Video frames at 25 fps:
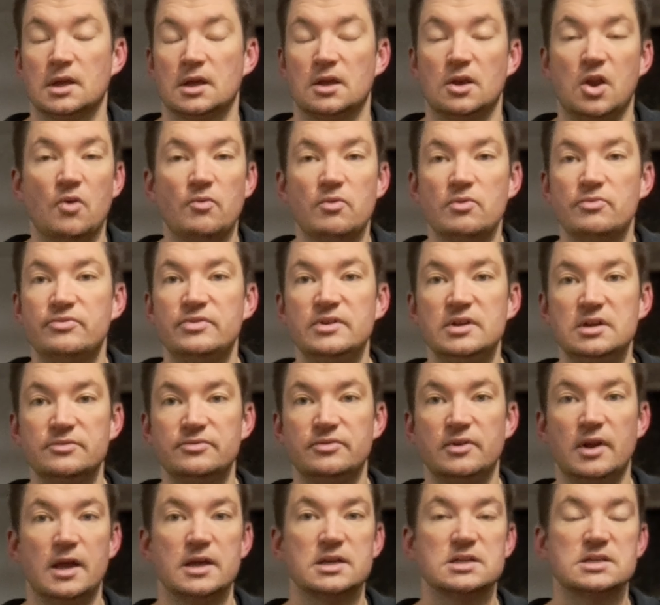Genau wie viele
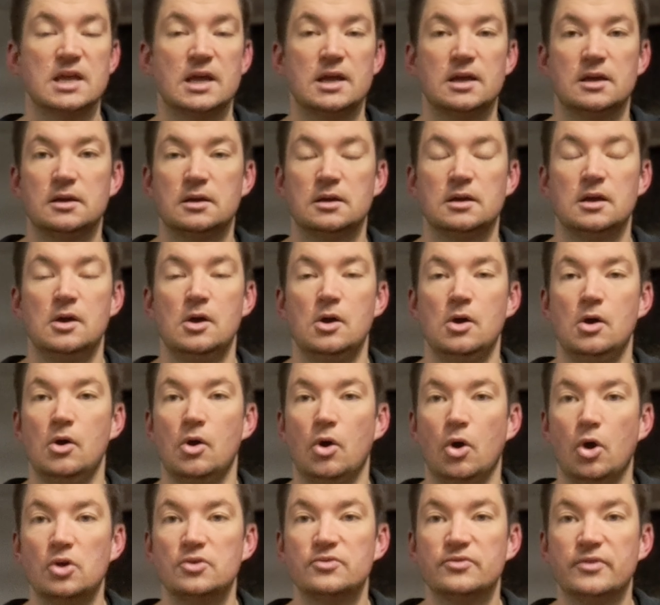vielleicht denken,
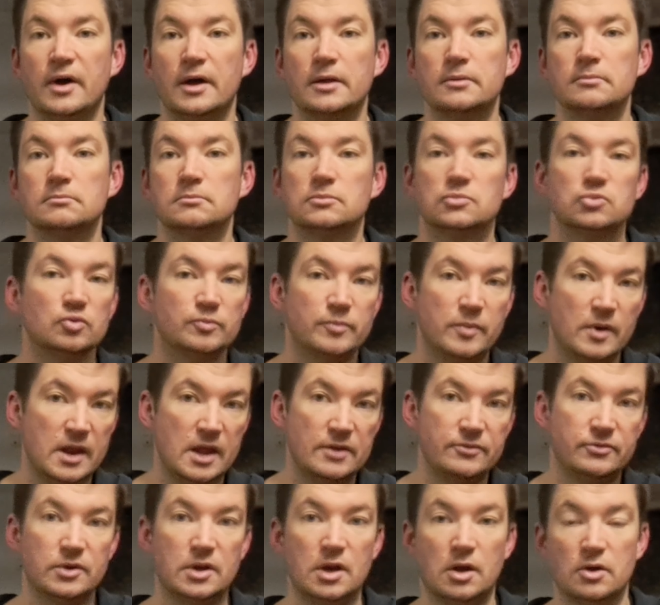heute war ein, tut mir
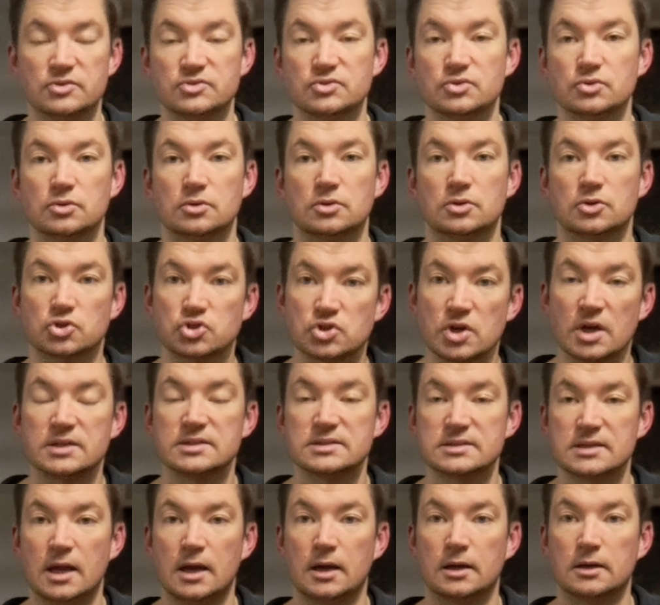leid für den Ausdruck, ein
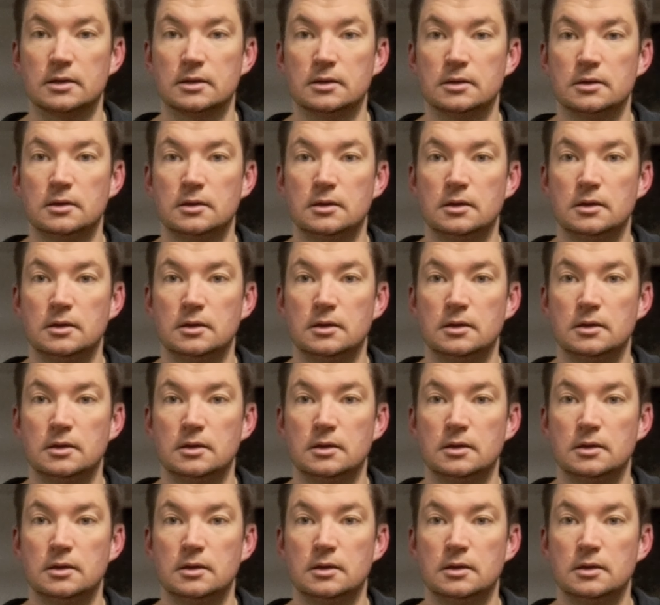scheiß Tag.